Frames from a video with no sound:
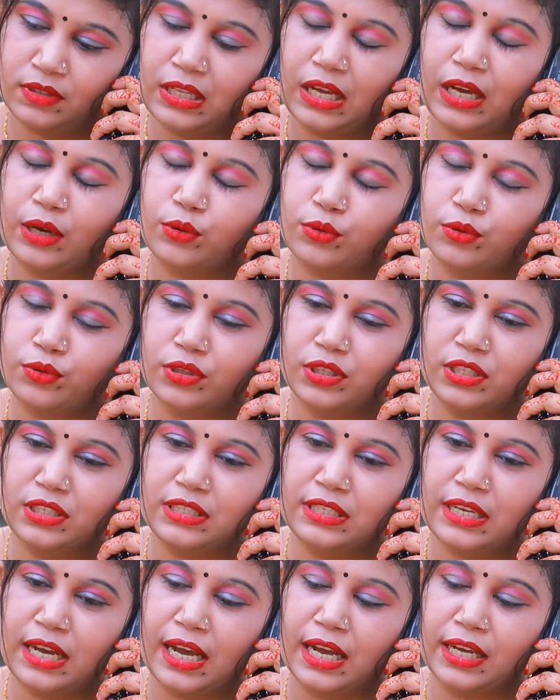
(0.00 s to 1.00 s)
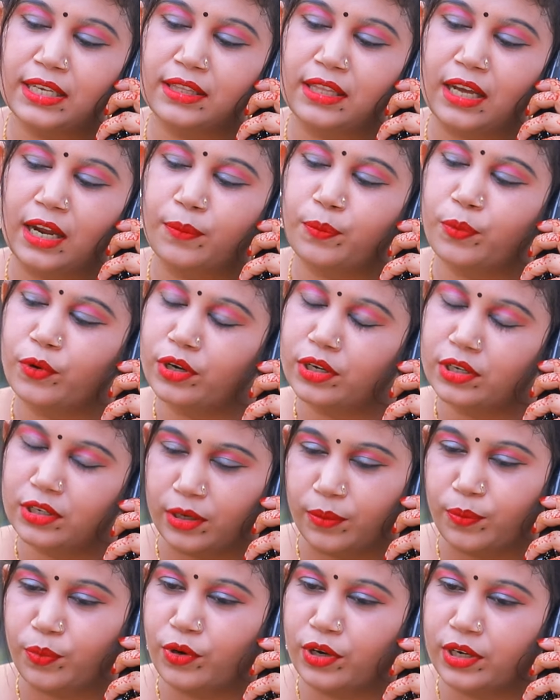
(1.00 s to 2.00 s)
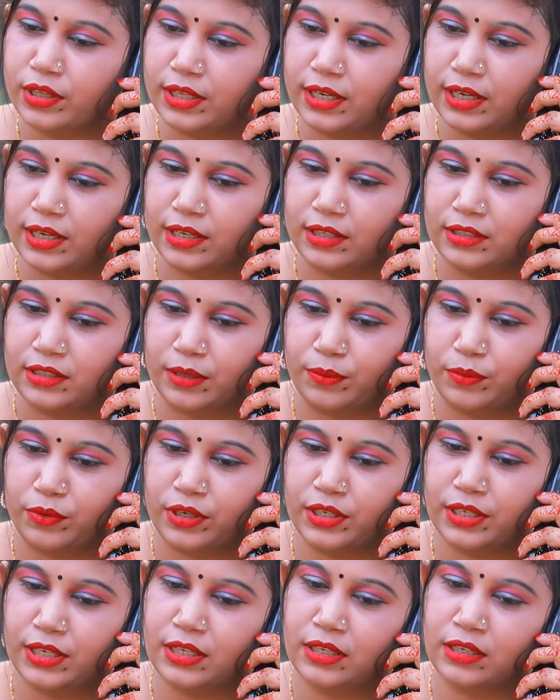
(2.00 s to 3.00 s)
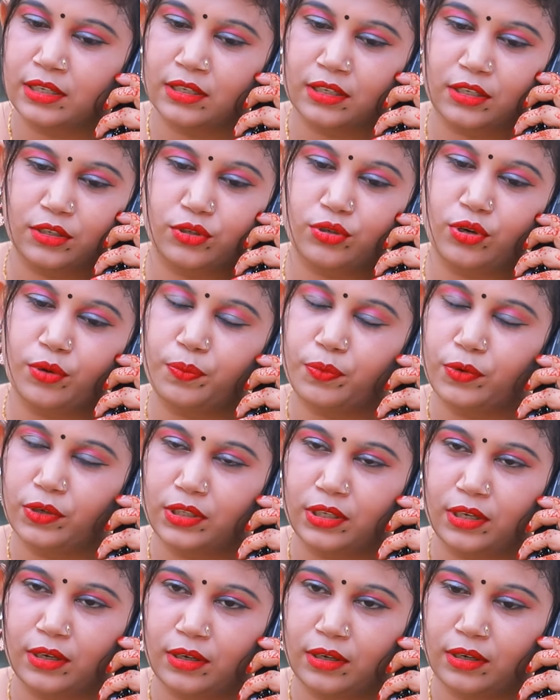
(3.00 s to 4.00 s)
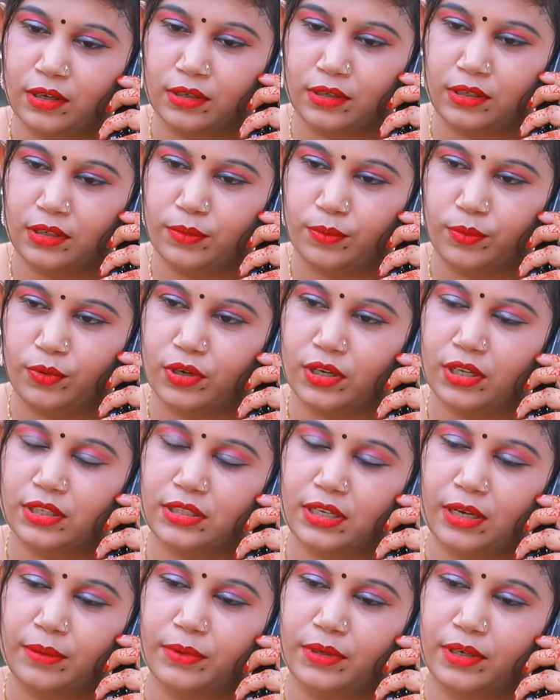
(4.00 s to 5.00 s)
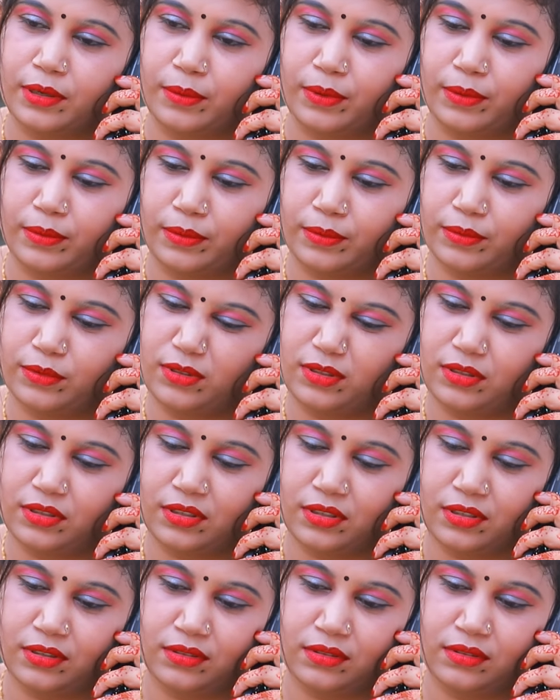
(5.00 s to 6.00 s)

না ঘুরতে যাই তারপরে একটা পরে দেখা যাবে এটা কি সব কথা বলা যাবে না মামা বুঝছেন